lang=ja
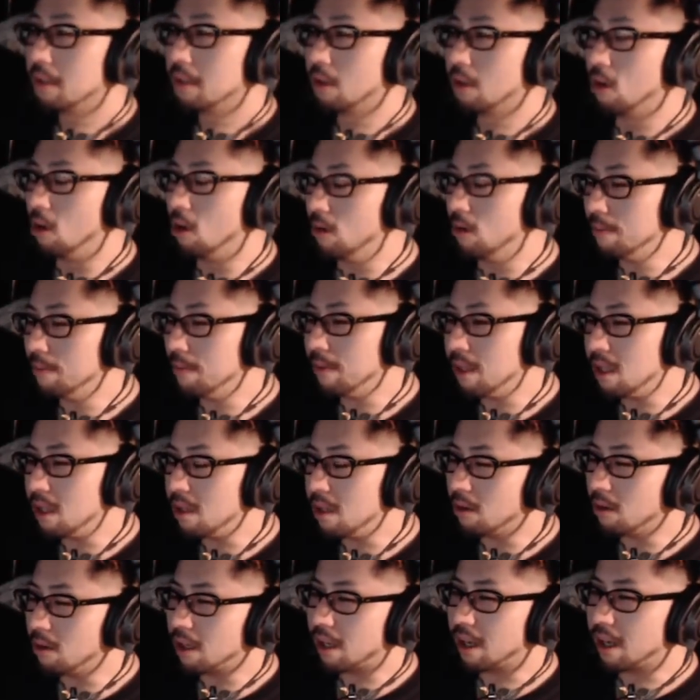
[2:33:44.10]
コンビニ
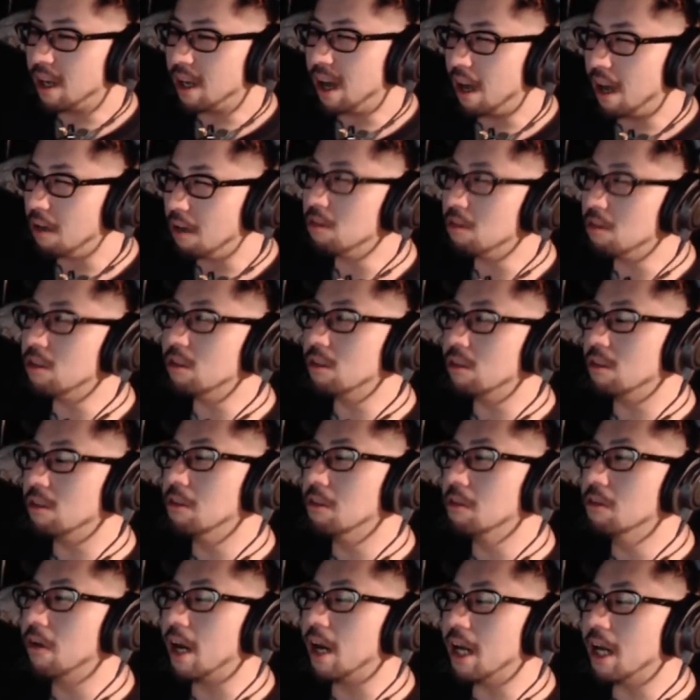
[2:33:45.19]
とかで軽く
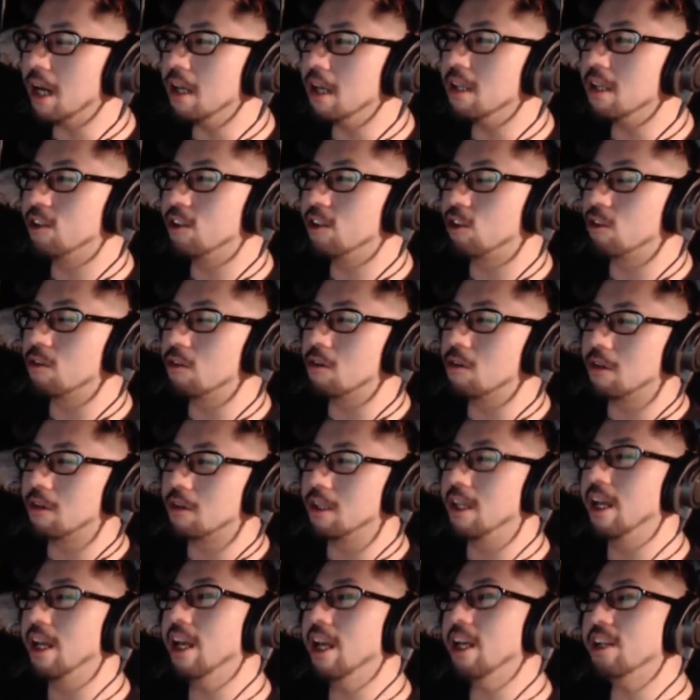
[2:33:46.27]
若い従業員
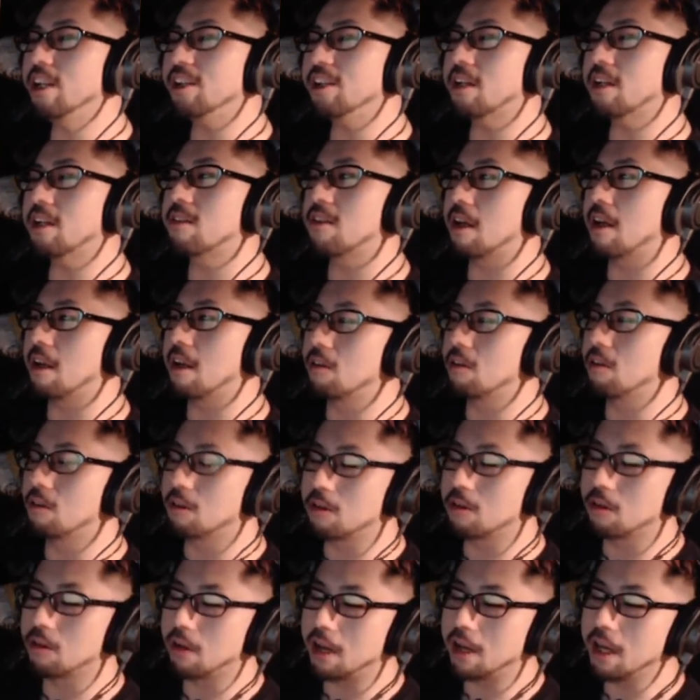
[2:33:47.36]
に会釈される時
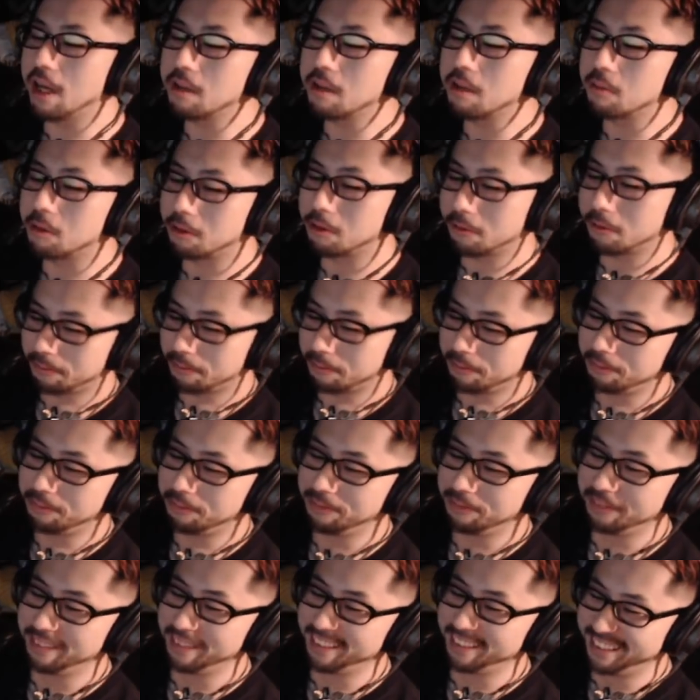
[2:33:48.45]
とか嫌だも
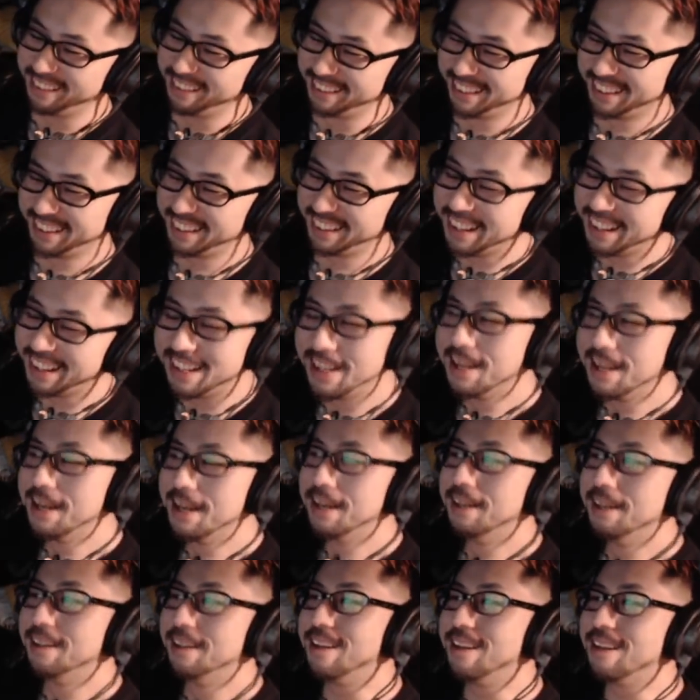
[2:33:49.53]
ん
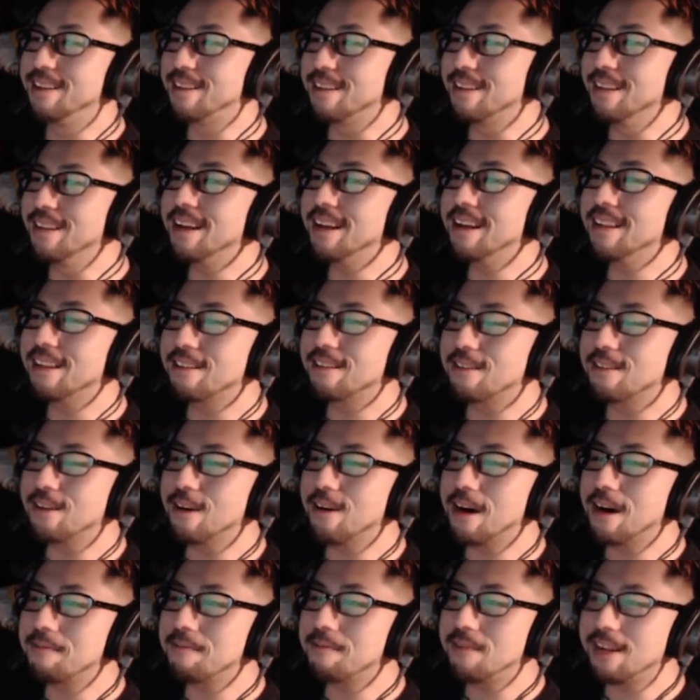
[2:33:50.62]
リスナーです
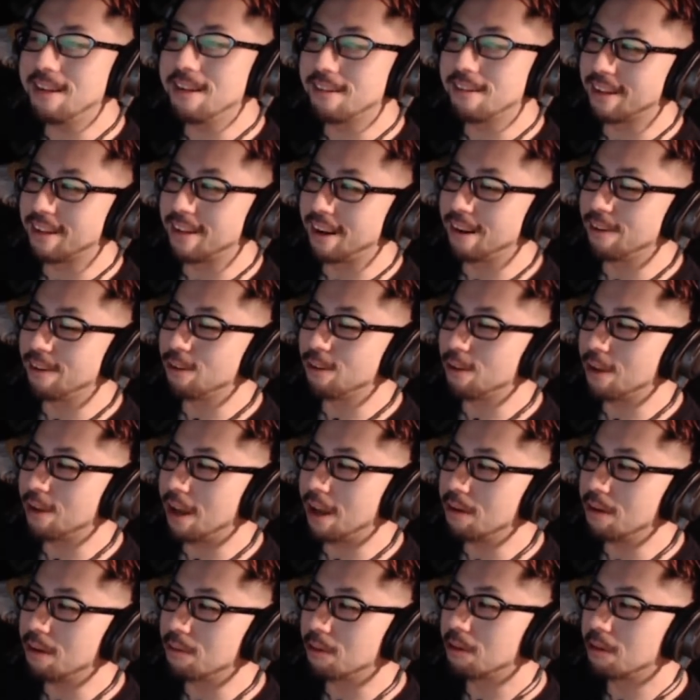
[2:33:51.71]
よアピールされる時あ
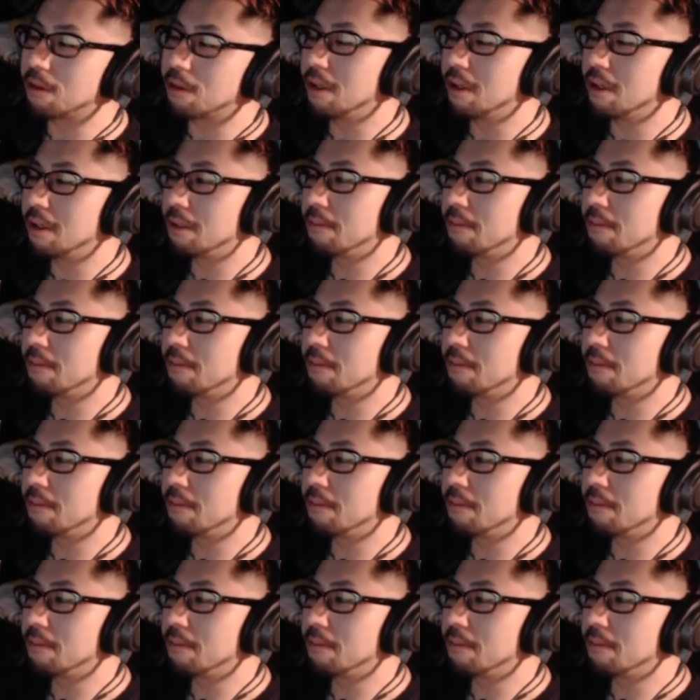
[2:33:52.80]
るもんね。